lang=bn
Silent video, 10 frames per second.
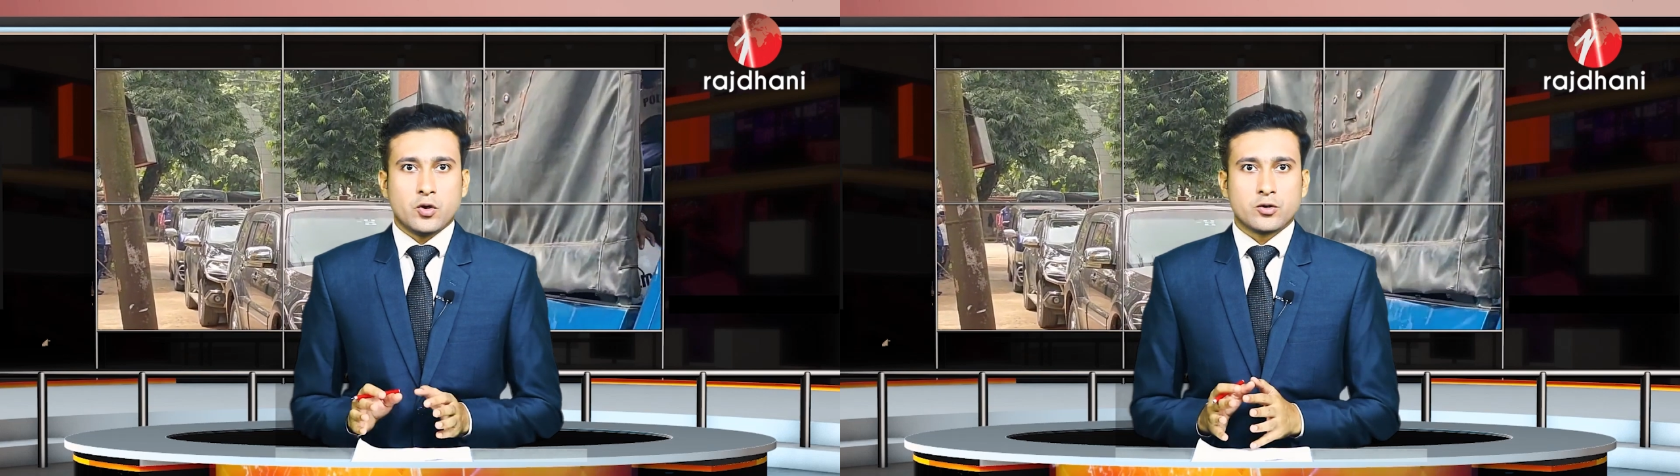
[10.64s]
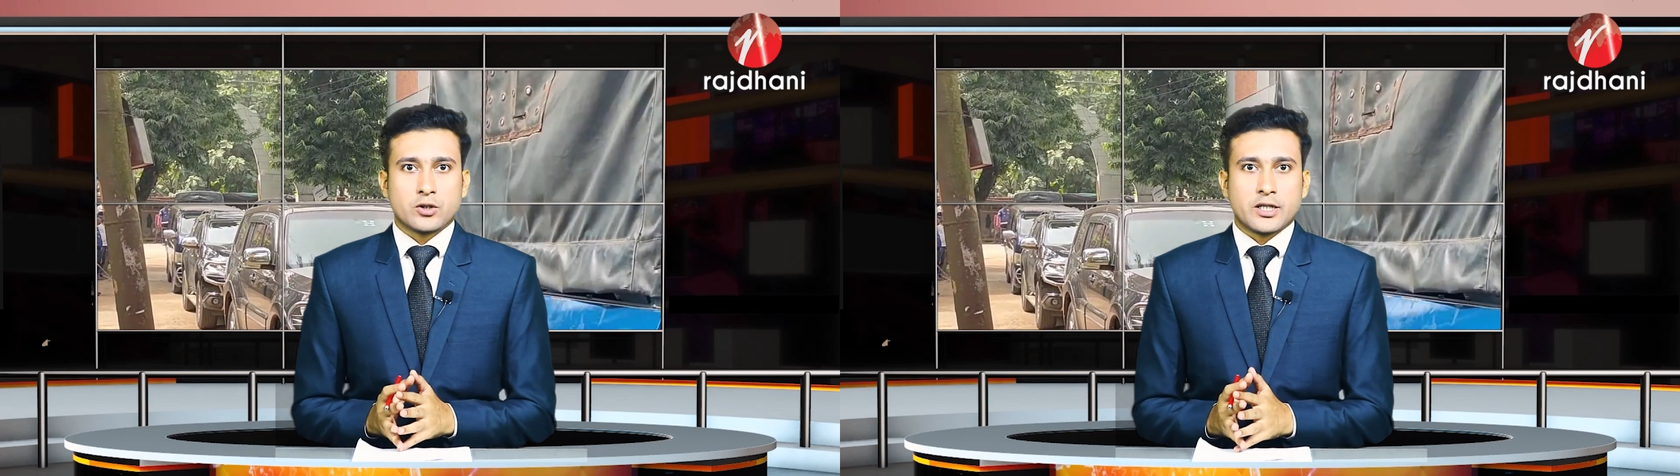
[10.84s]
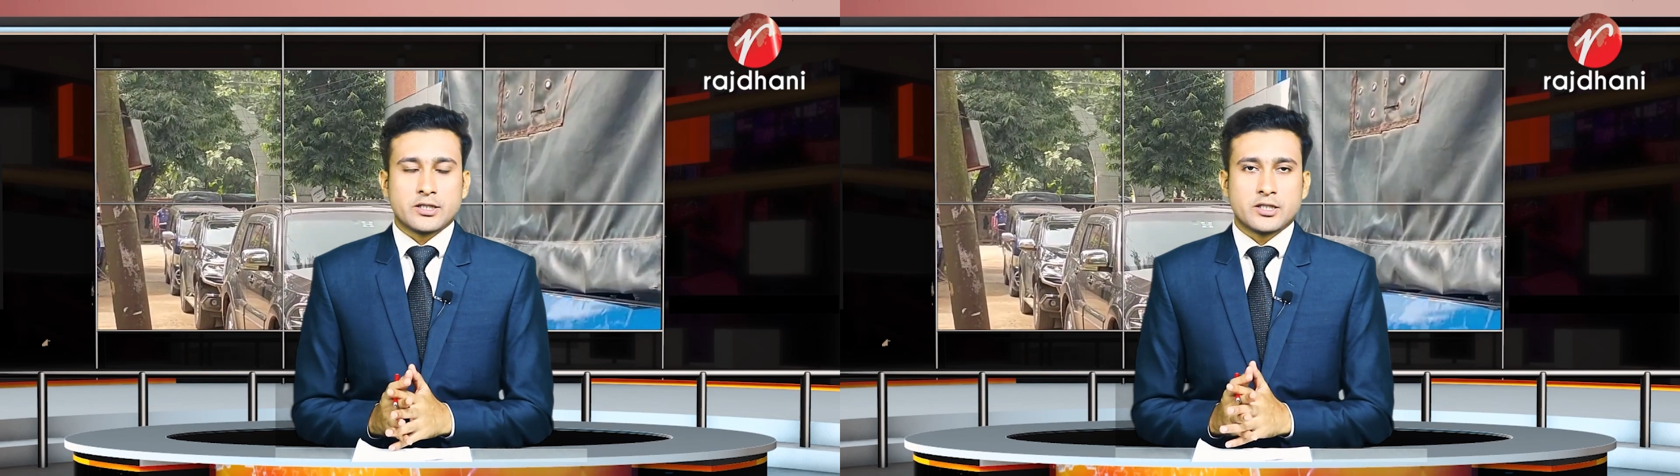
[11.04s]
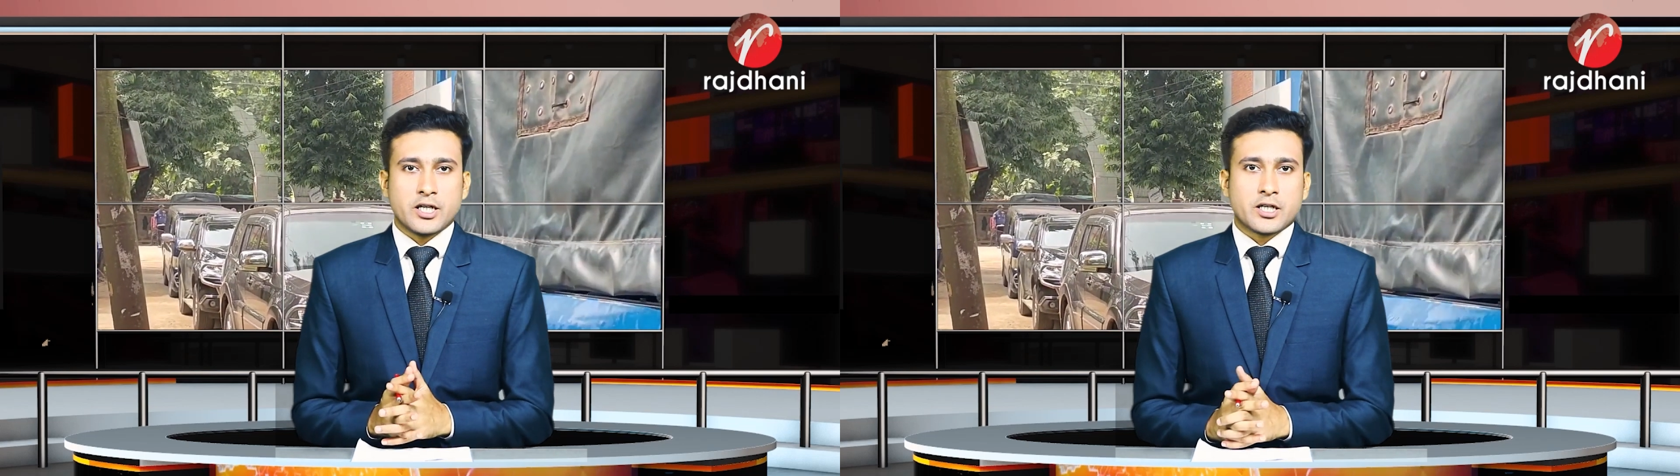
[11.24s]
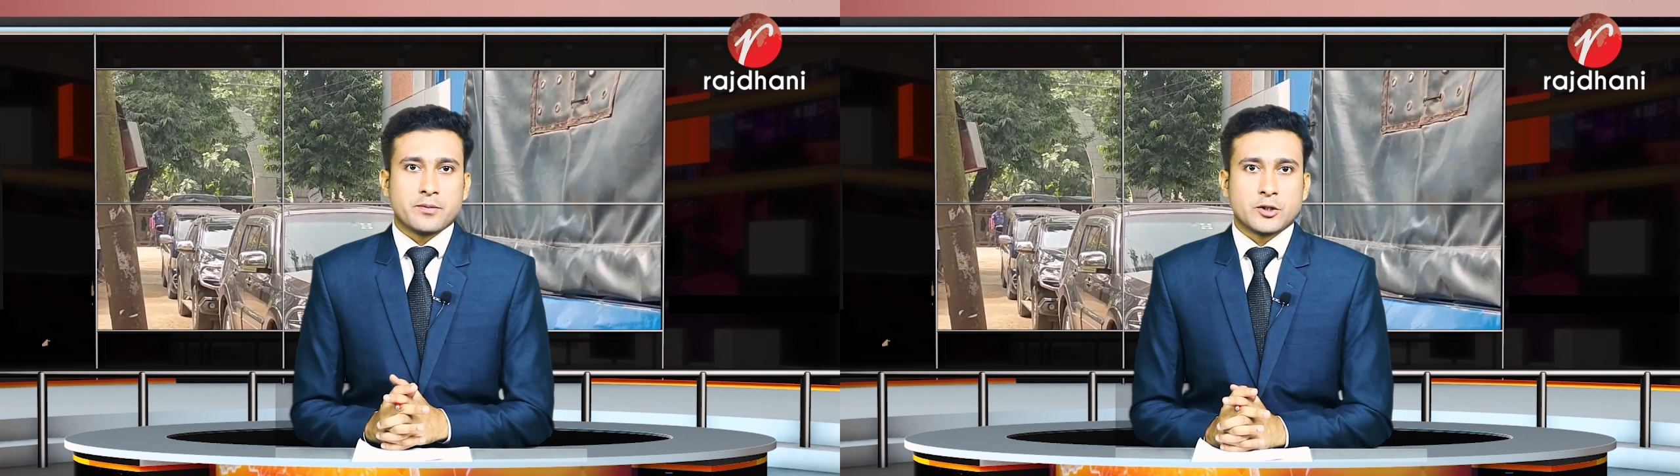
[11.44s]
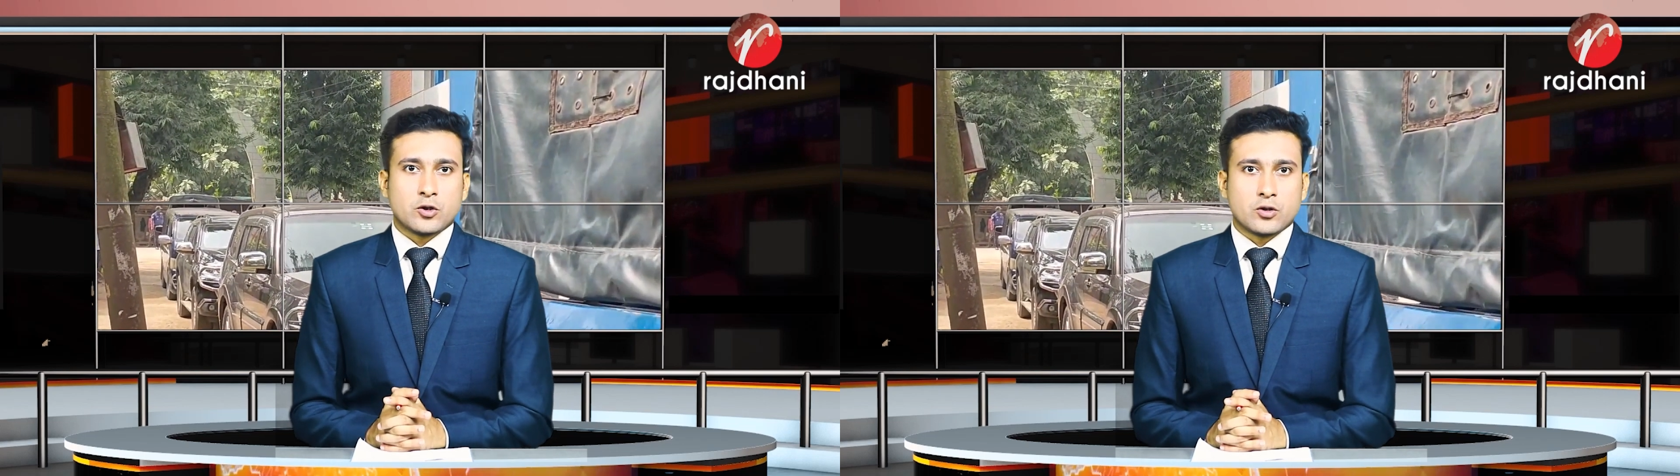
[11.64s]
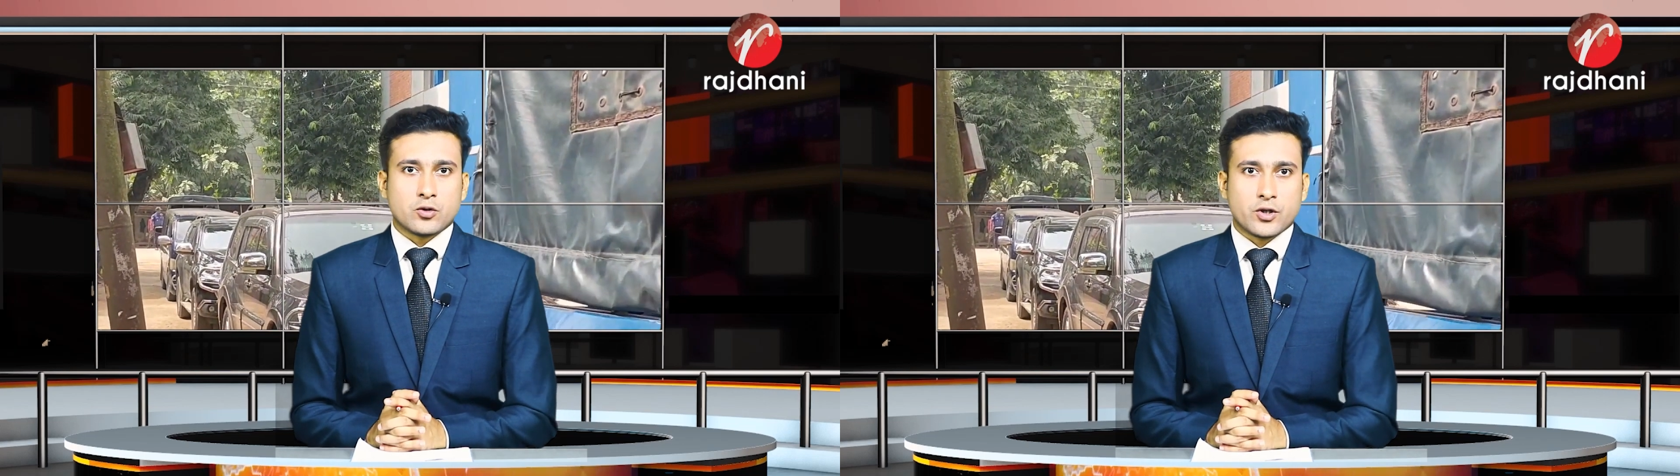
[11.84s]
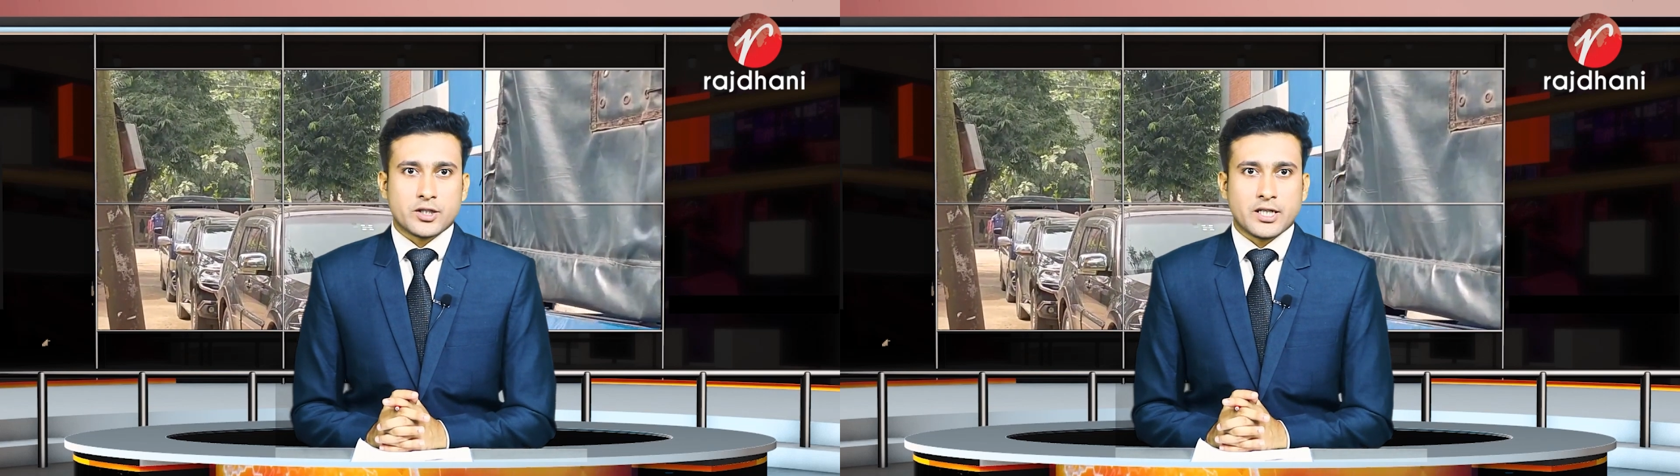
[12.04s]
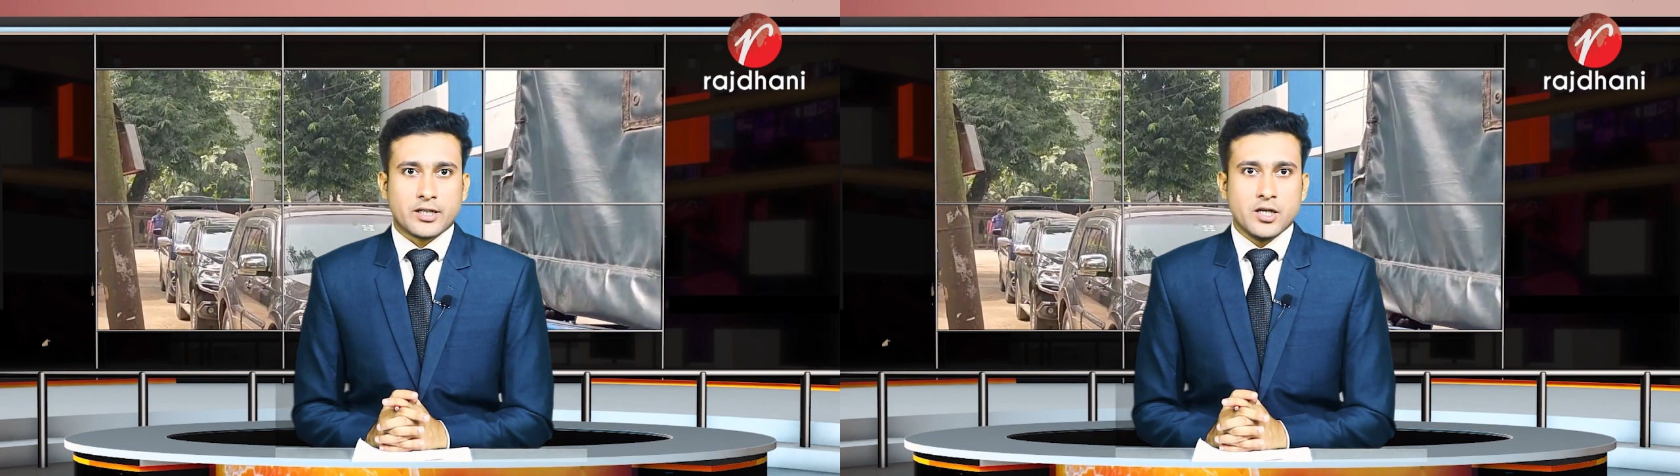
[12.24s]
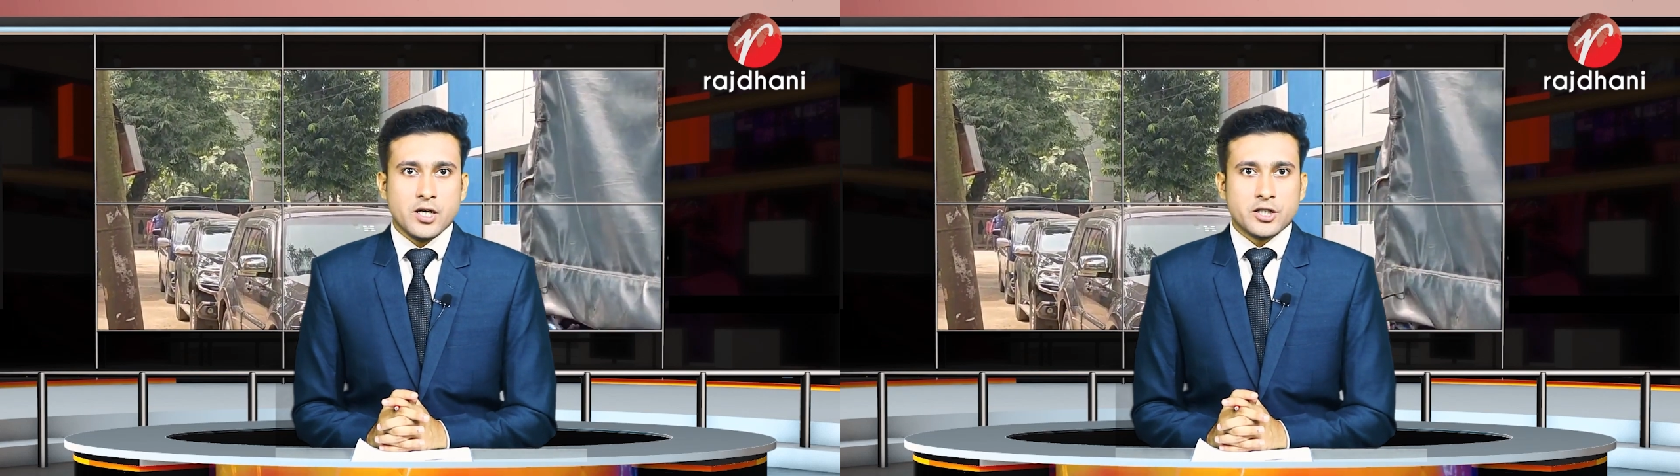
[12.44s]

অনুদানের চেক বিতরণ করেছেন